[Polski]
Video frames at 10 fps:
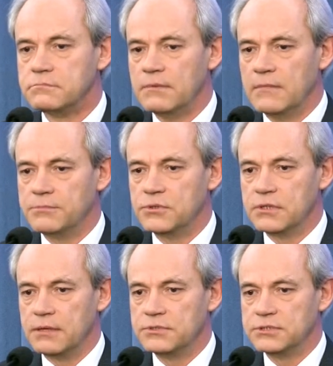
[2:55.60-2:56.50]
mam tu
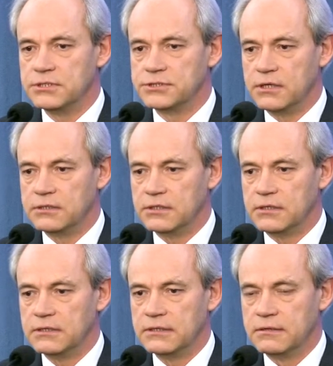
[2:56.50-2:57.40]
na myśli rząd
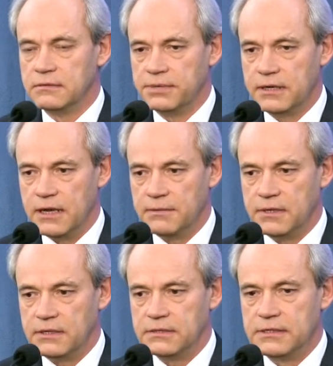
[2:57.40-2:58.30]
i
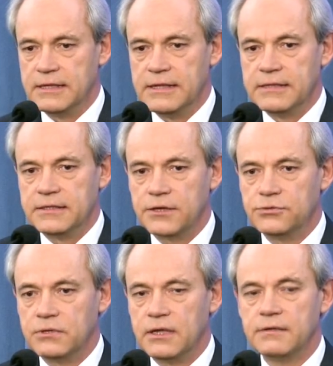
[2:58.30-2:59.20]
parlament, te,
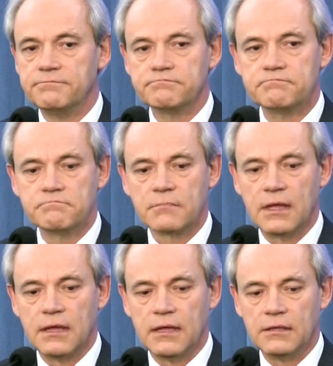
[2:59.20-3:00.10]
które
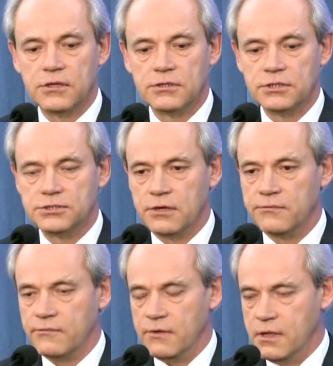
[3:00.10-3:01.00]
e,
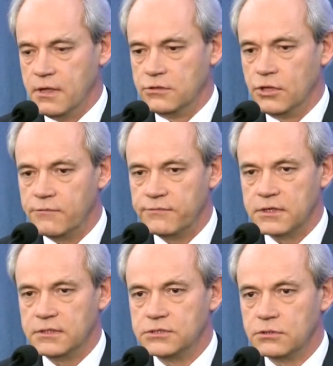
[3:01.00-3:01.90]
dotyczą
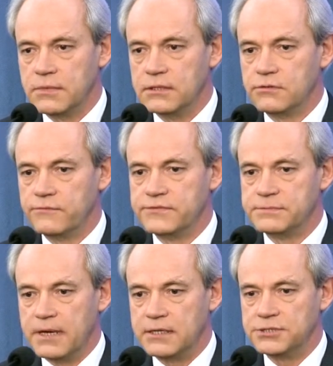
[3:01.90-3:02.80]
nowych instrumentów
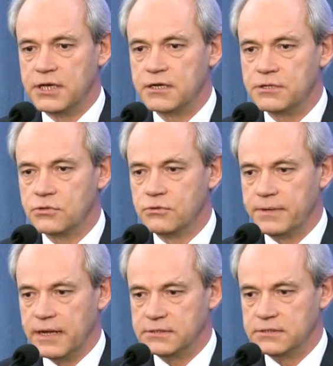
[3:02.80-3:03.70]
wsparcia rynku
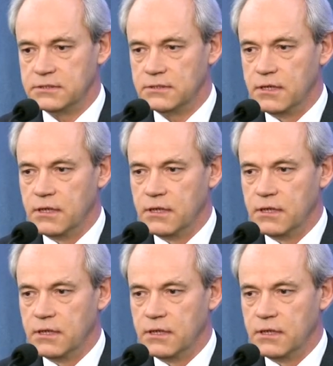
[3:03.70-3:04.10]
pracy